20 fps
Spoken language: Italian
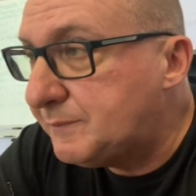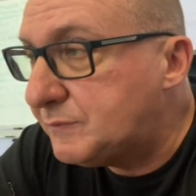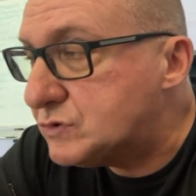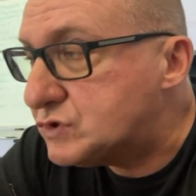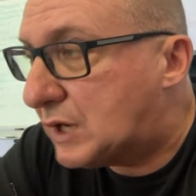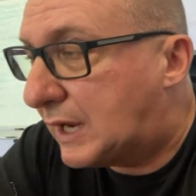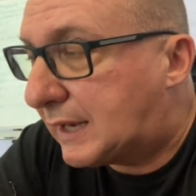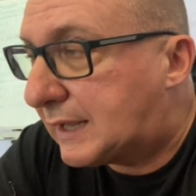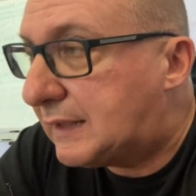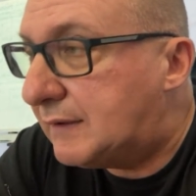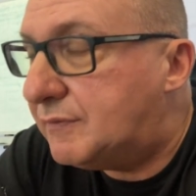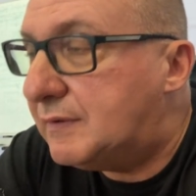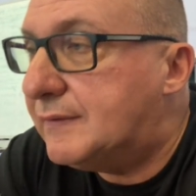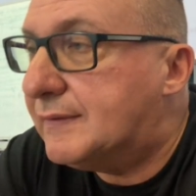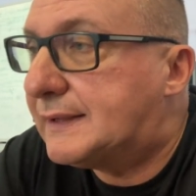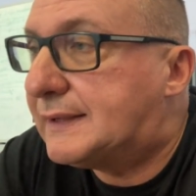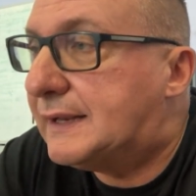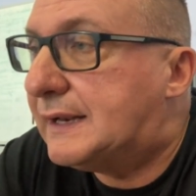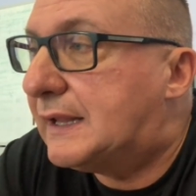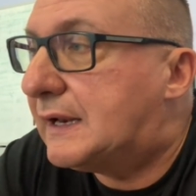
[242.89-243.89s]
Cioè, chi
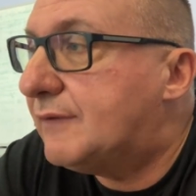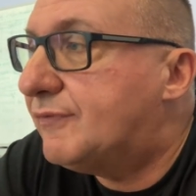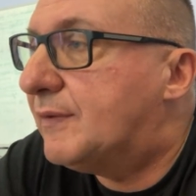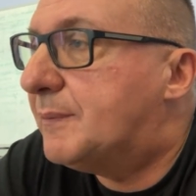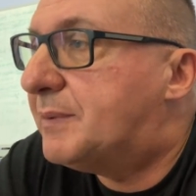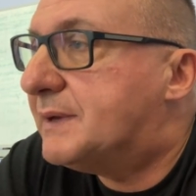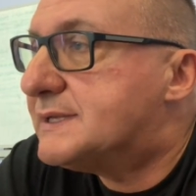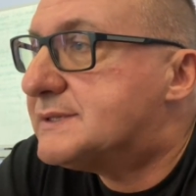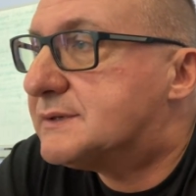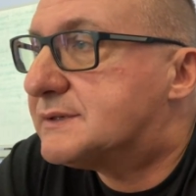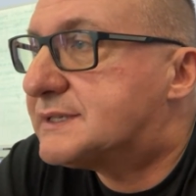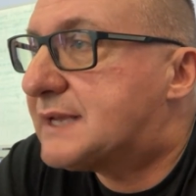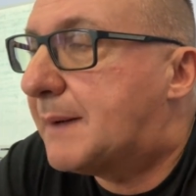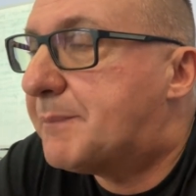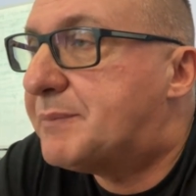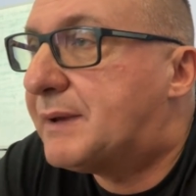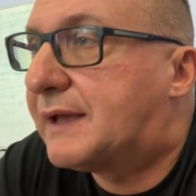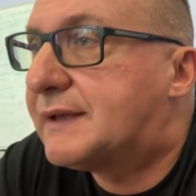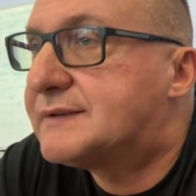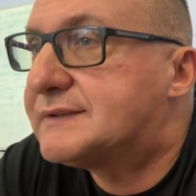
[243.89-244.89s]
vive a Tenerife penso
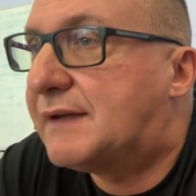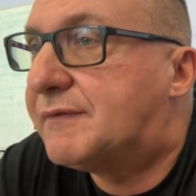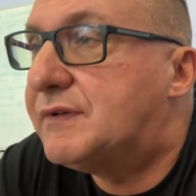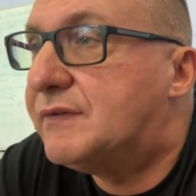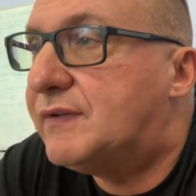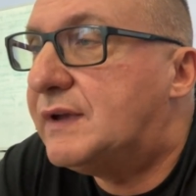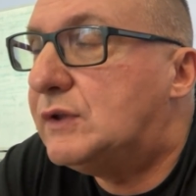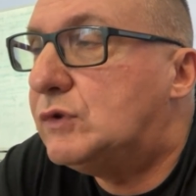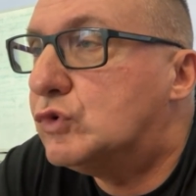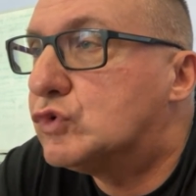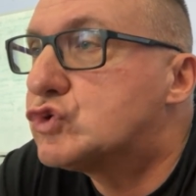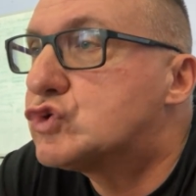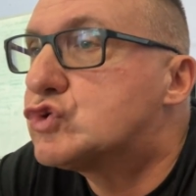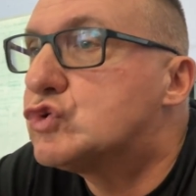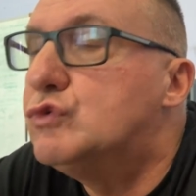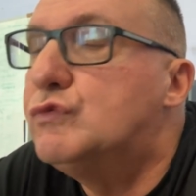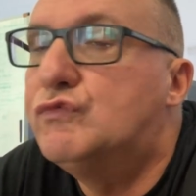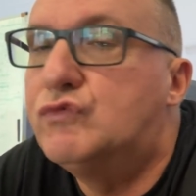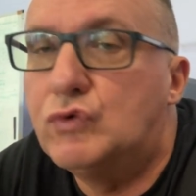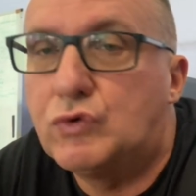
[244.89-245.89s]
sappia che sta vivendo su un